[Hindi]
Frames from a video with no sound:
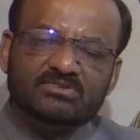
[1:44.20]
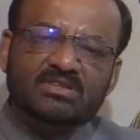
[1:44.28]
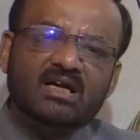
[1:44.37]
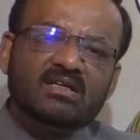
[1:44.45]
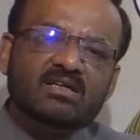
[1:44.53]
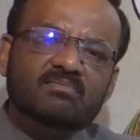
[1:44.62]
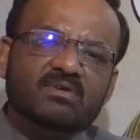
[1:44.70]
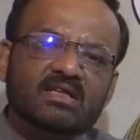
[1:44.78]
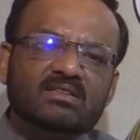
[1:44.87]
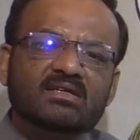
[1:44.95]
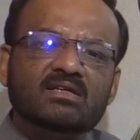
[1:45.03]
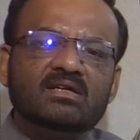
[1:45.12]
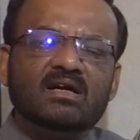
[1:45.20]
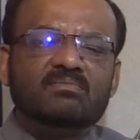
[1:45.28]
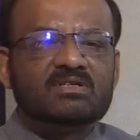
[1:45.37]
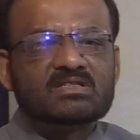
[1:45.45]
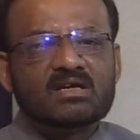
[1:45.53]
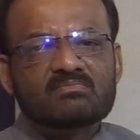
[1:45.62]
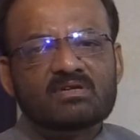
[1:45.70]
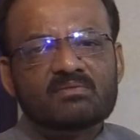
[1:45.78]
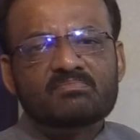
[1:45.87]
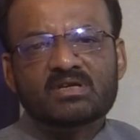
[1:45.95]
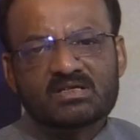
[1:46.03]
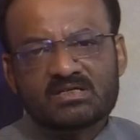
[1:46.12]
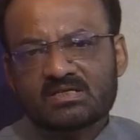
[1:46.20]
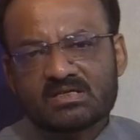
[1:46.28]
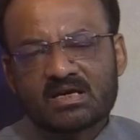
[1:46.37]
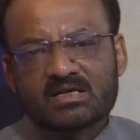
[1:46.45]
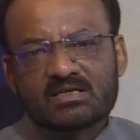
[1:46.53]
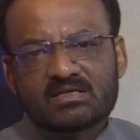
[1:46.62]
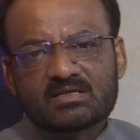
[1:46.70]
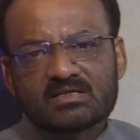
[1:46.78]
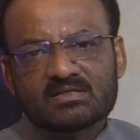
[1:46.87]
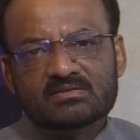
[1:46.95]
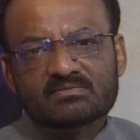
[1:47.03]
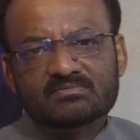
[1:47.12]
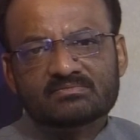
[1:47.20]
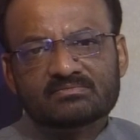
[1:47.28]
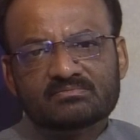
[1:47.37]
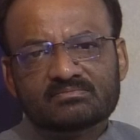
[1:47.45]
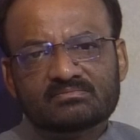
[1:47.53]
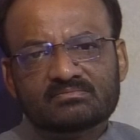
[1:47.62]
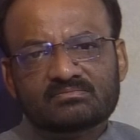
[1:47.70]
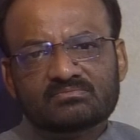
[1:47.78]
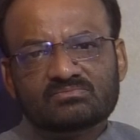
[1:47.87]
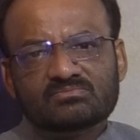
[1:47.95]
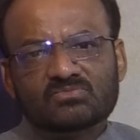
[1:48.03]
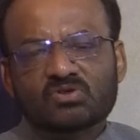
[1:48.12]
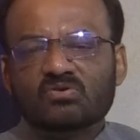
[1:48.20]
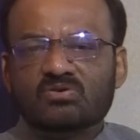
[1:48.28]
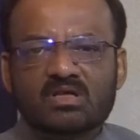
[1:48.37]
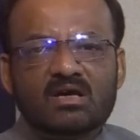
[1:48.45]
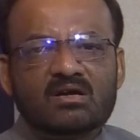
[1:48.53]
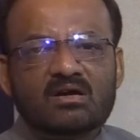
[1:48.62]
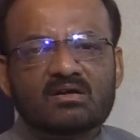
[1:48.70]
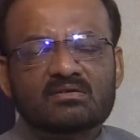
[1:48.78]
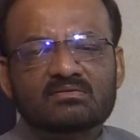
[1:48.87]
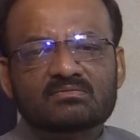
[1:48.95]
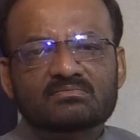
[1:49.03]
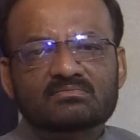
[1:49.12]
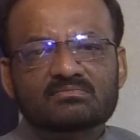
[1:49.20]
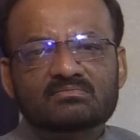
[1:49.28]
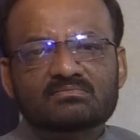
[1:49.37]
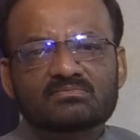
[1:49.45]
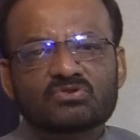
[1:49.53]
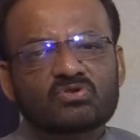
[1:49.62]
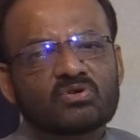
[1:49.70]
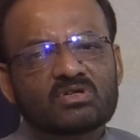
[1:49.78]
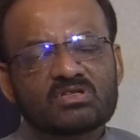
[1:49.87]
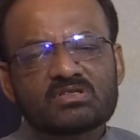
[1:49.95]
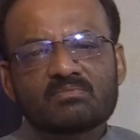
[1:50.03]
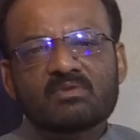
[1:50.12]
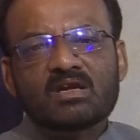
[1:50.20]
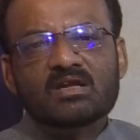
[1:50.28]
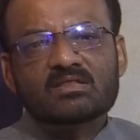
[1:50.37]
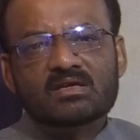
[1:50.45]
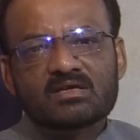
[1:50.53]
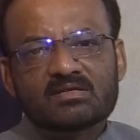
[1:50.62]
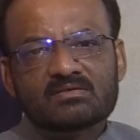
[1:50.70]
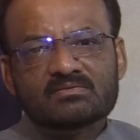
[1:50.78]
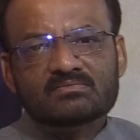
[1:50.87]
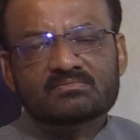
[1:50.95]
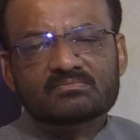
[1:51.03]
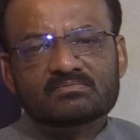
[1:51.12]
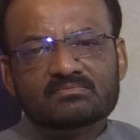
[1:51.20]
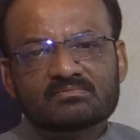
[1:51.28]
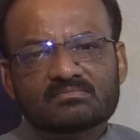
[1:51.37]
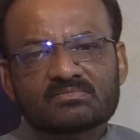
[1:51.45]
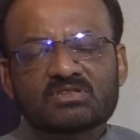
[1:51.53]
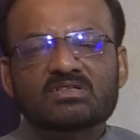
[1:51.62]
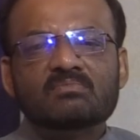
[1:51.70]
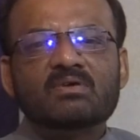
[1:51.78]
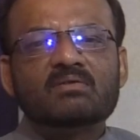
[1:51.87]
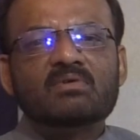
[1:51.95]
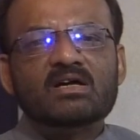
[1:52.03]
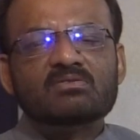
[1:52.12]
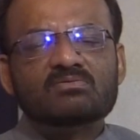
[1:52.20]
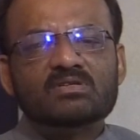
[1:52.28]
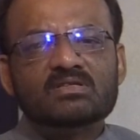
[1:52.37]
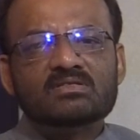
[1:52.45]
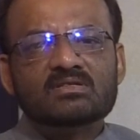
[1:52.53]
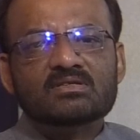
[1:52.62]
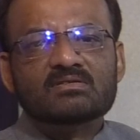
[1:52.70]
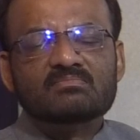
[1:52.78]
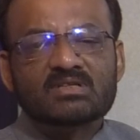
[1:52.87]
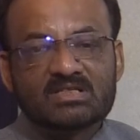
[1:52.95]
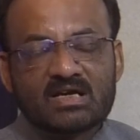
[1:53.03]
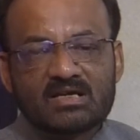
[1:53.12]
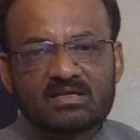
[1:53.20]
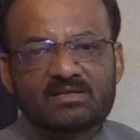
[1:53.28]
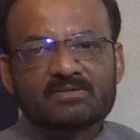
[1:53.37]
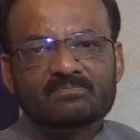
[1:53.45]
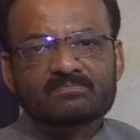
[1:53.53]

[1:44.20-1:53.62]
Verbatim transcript: सारी बातें आपके सामने पेश की जा रही हैं खुदारा छोटी सी मिल्लत हैं इसे बर्बाद होने से बचा लें